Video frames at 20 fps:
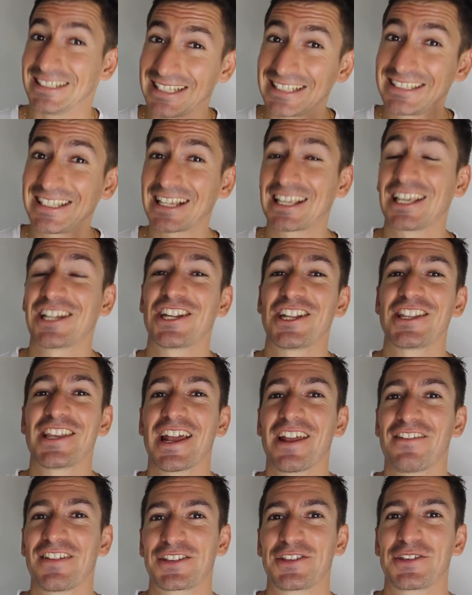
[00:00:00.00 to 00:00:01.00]
Et c'est ça qui est
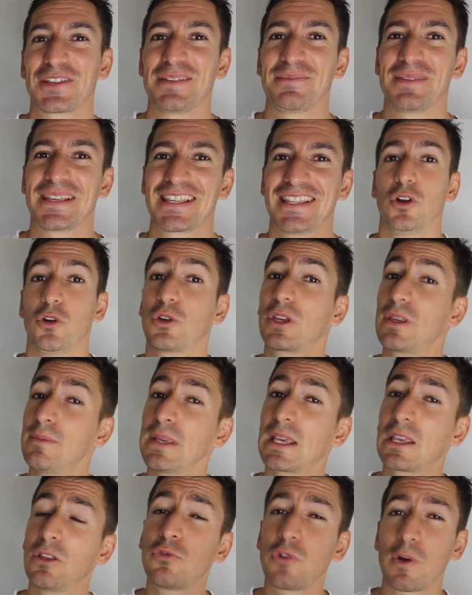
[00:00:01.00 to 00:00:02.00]
génial avec ce gimmick. Le
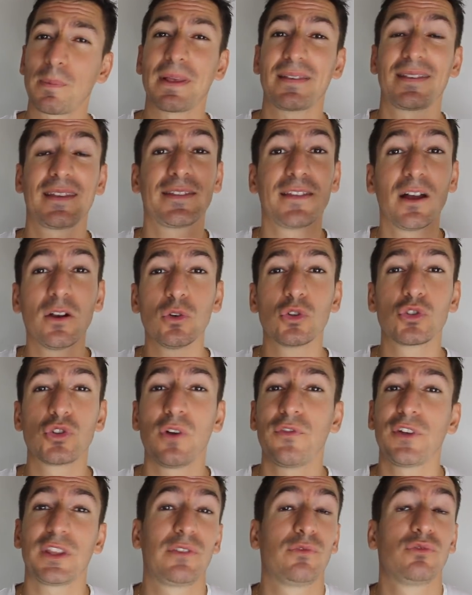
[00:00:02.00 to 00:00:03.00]
gimmick une fois placé dans le
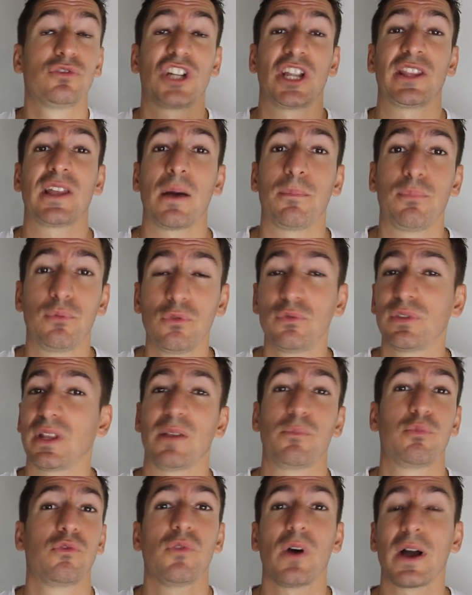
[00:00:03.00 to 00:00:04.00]
jeu en fait il vous gênera plus, vous
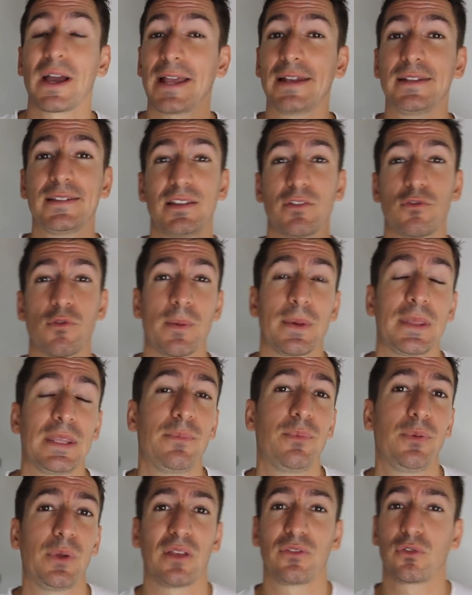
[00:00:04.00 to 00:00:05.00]
allez pouvoir réaliser vos
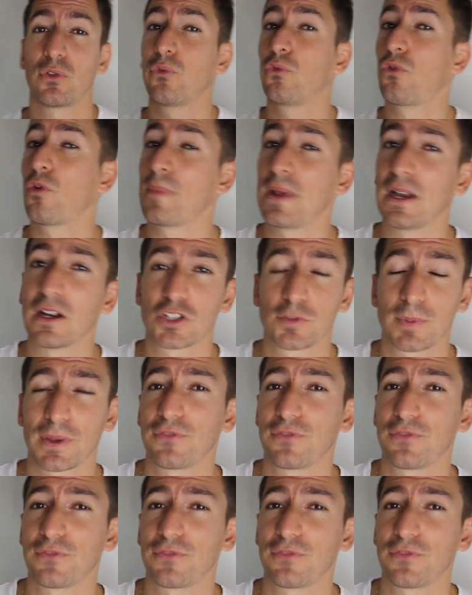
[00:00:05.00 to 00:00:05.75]
manipulations, vos mélanges